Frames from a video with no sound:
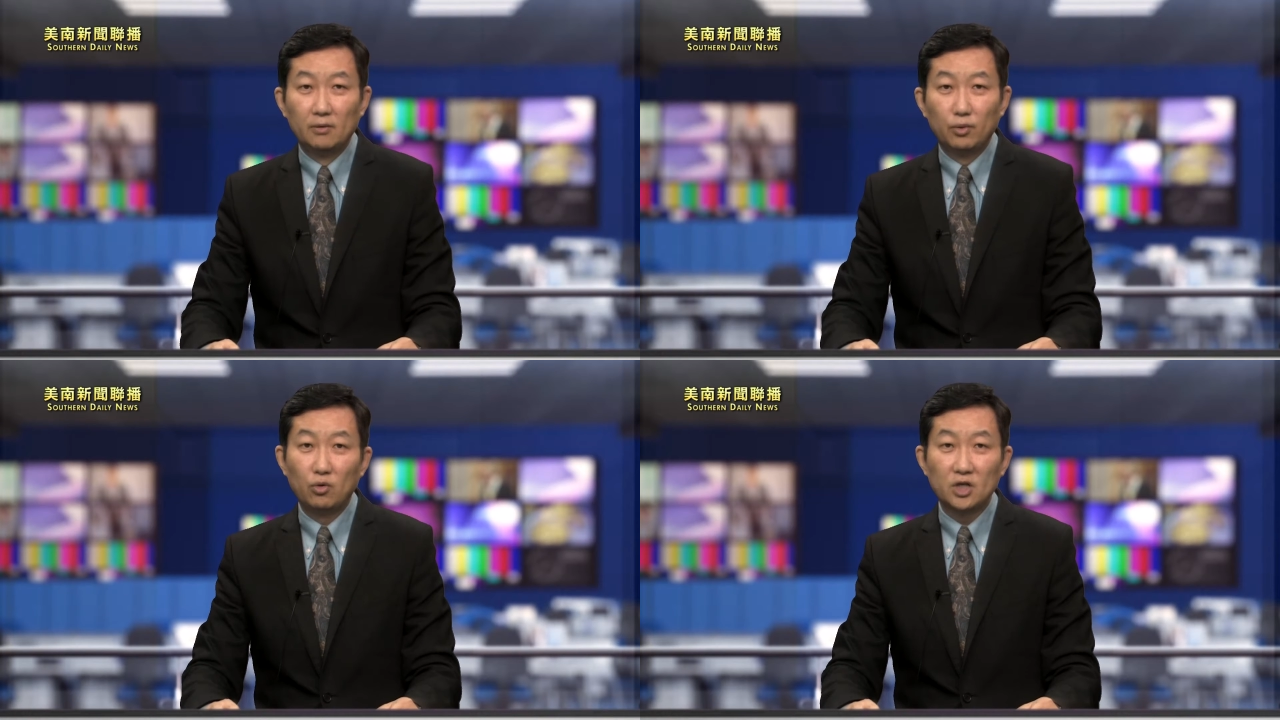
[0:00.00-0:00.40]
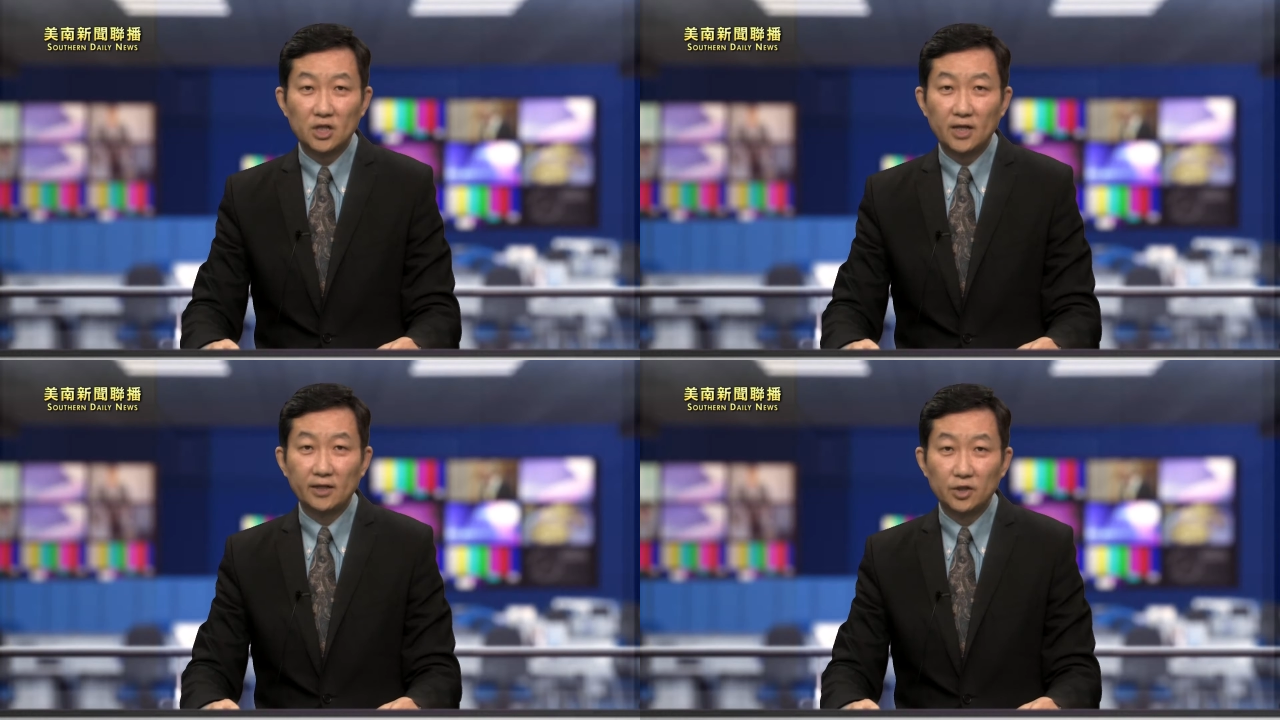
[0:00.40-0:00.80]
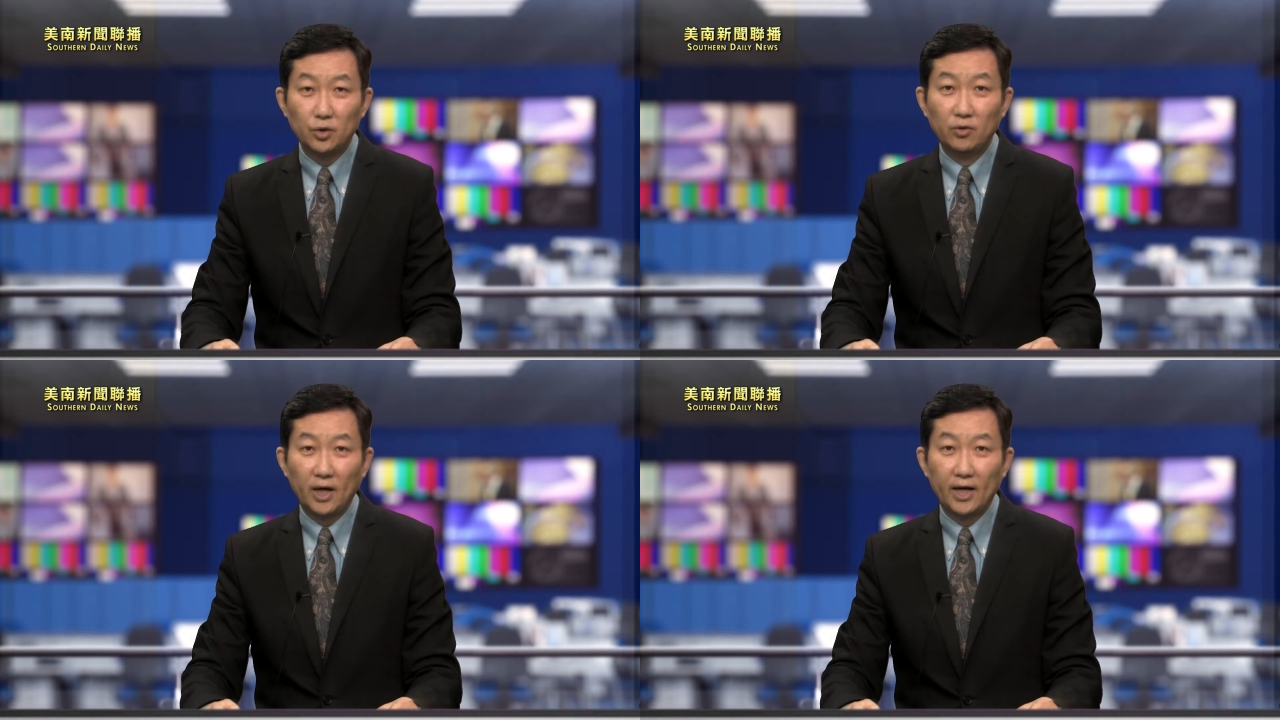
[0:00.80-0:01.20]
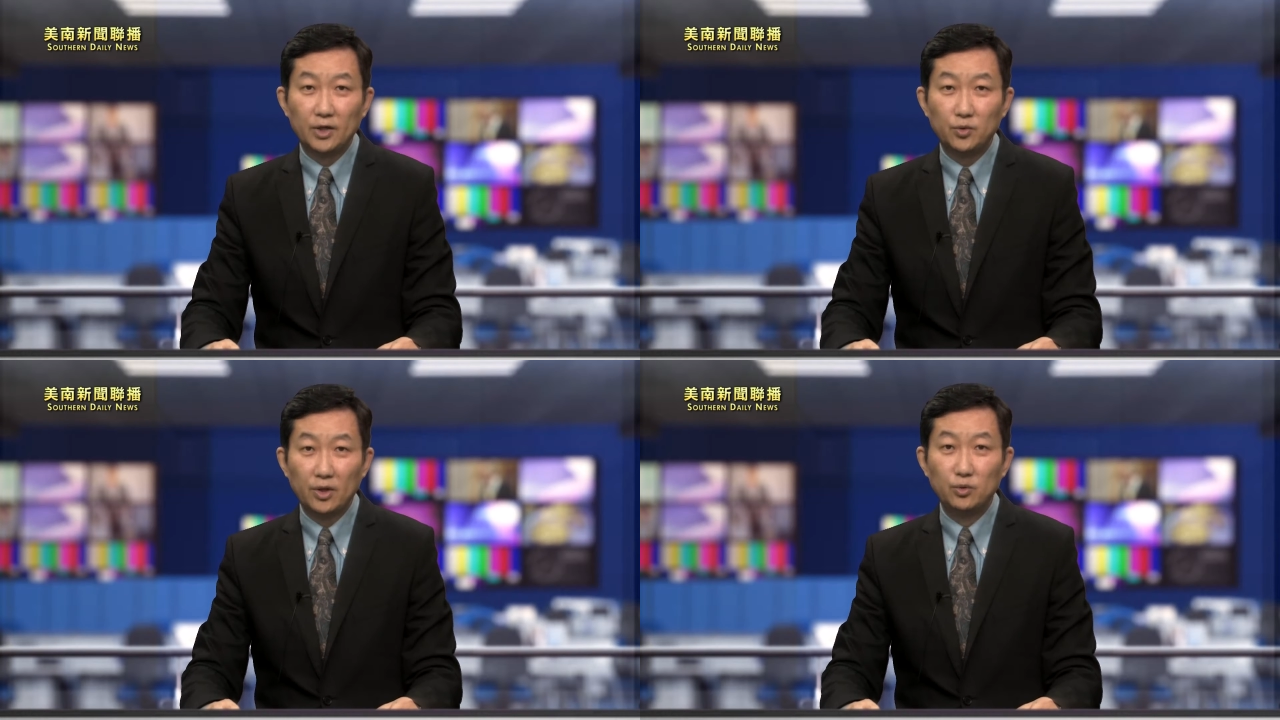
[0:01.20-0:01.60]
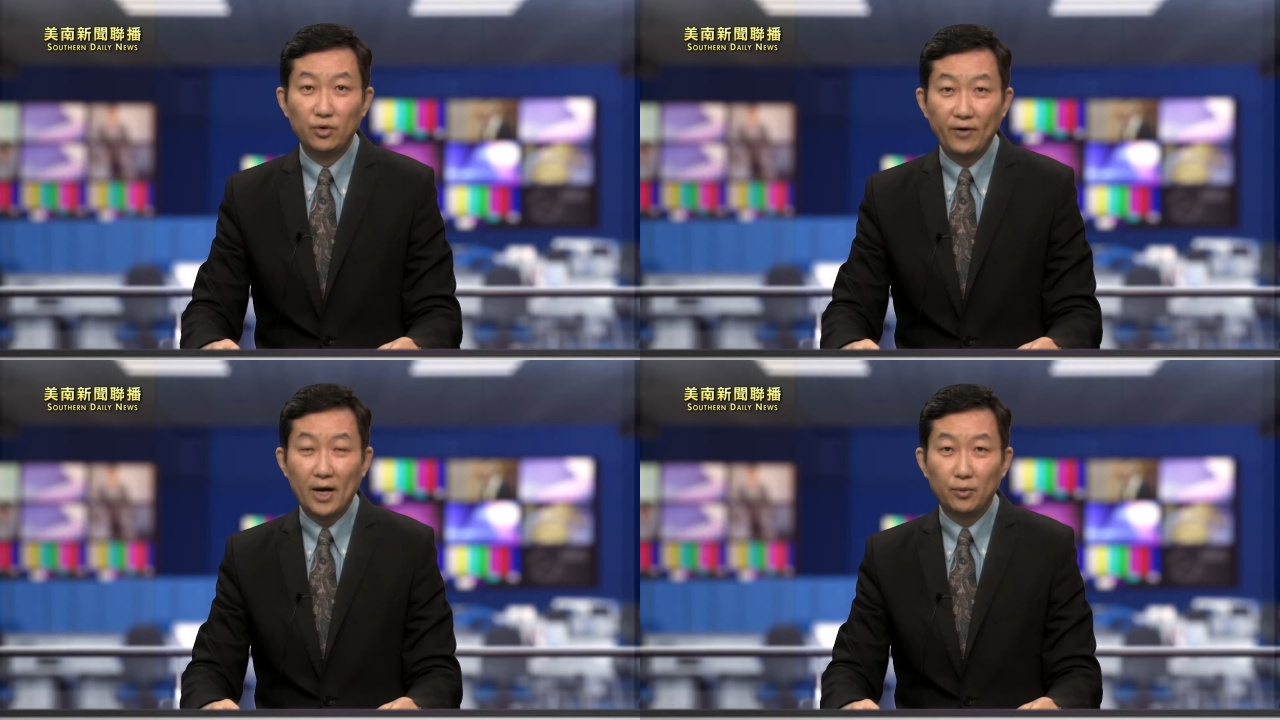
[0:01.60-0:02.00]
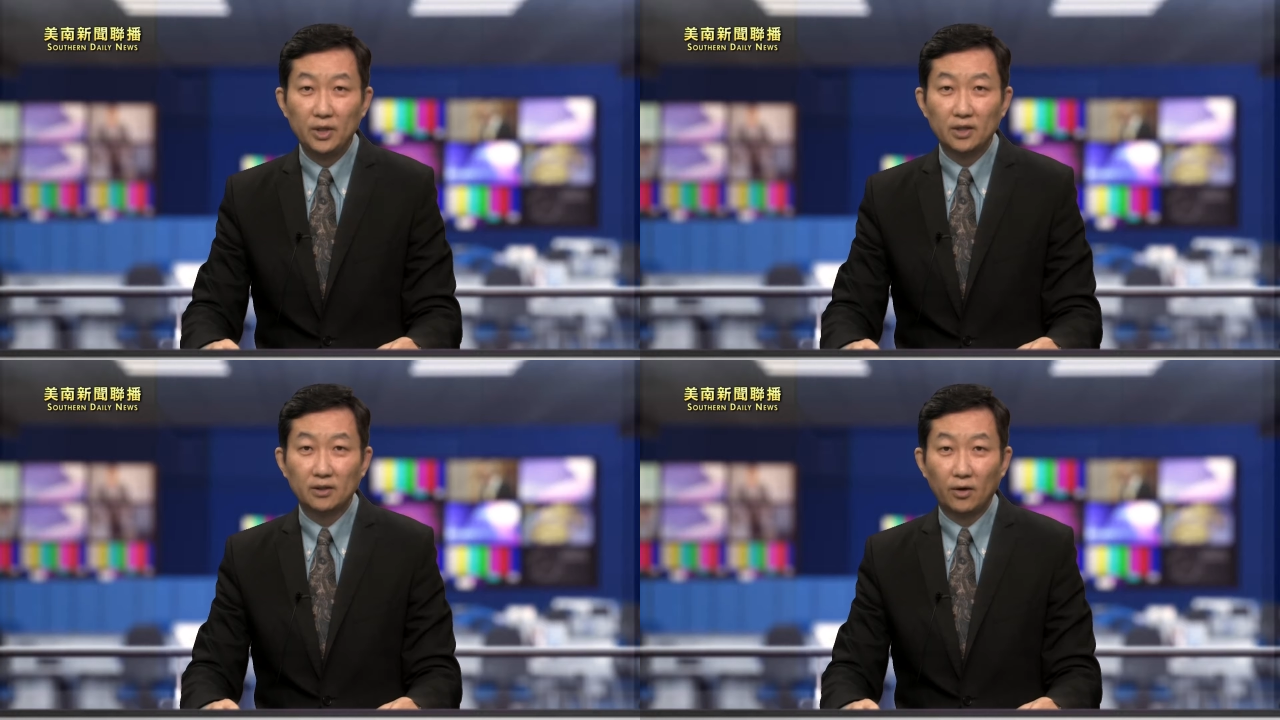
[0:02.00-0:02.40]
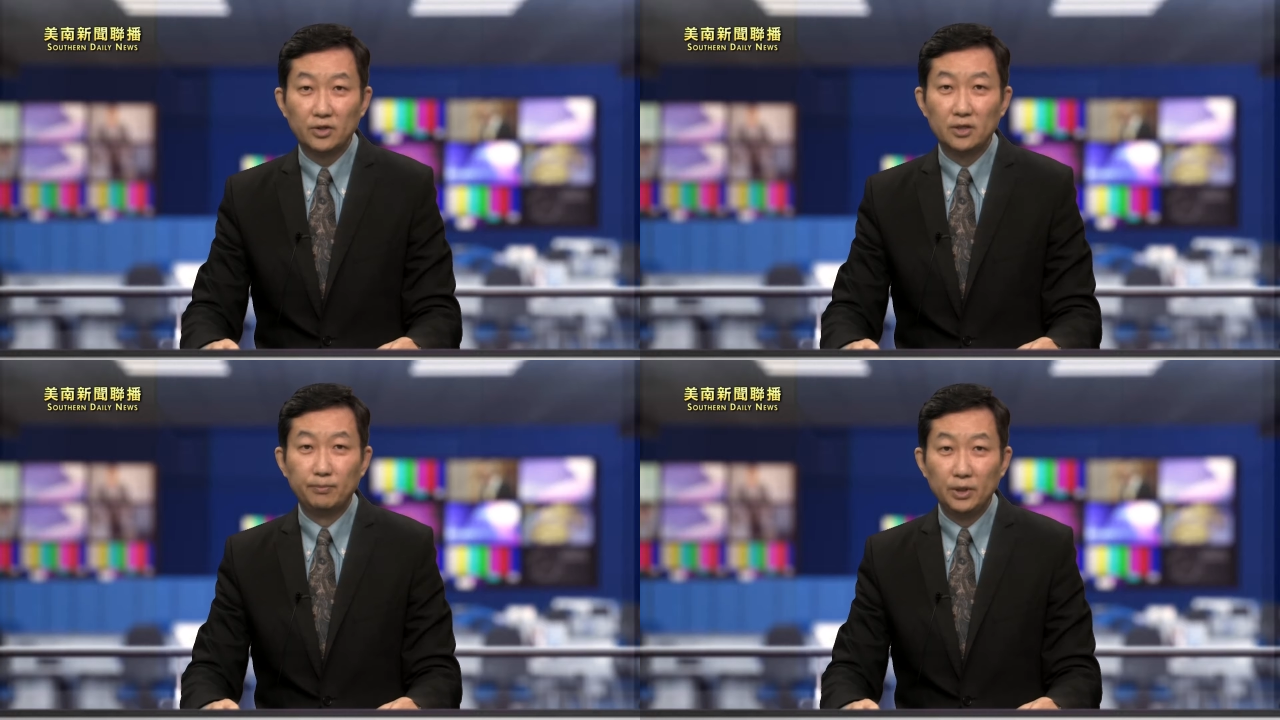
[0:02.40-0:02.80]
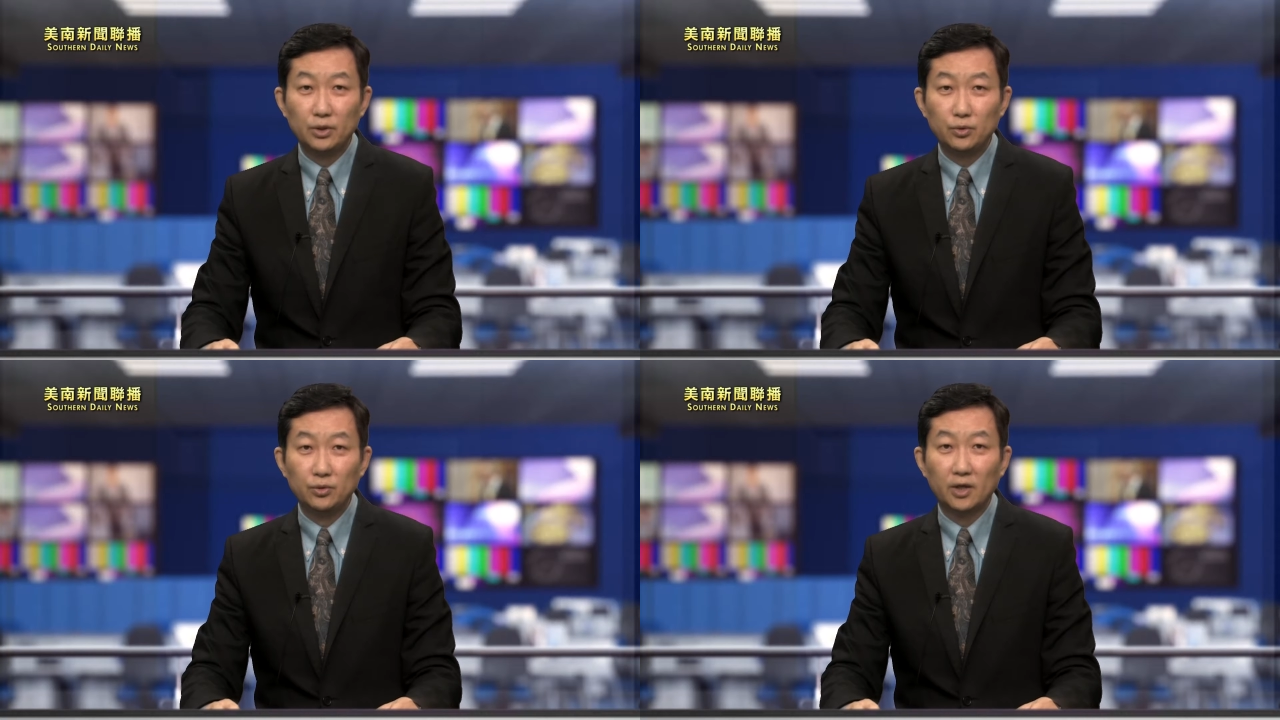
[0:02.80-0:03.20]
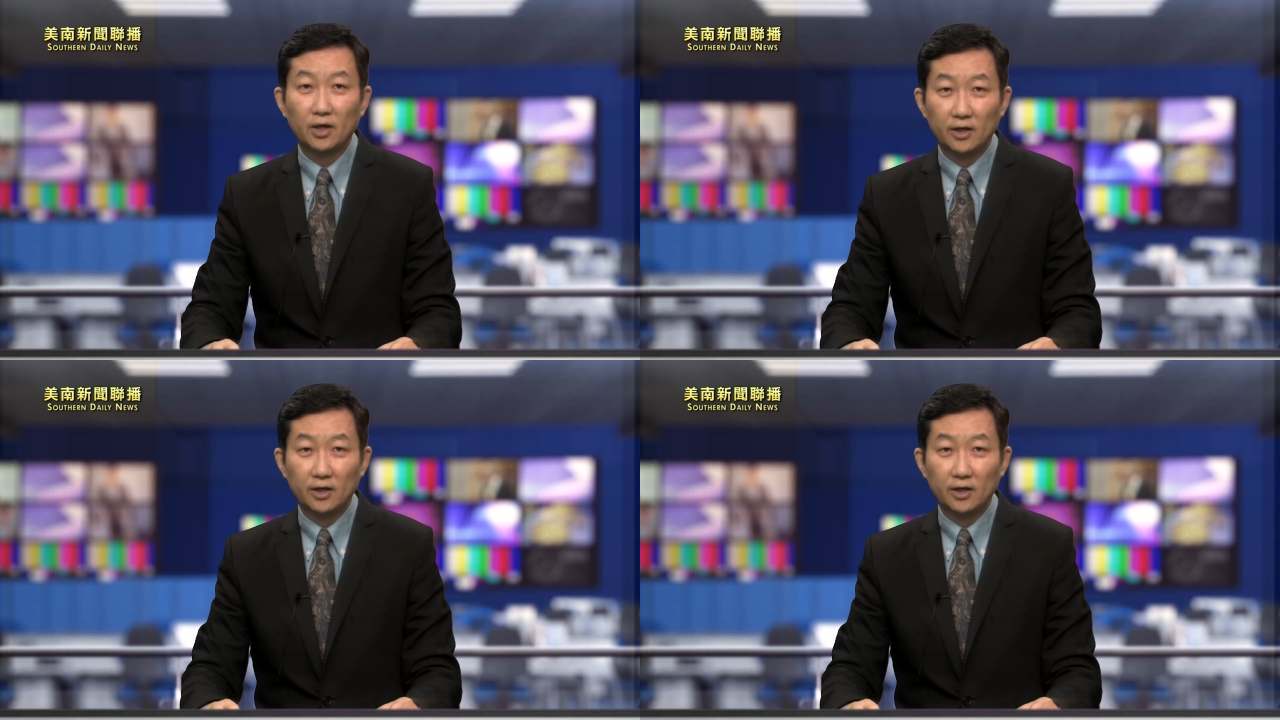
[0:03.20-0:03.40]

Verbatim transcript: 不过，适当的修改选举法规倒是必须，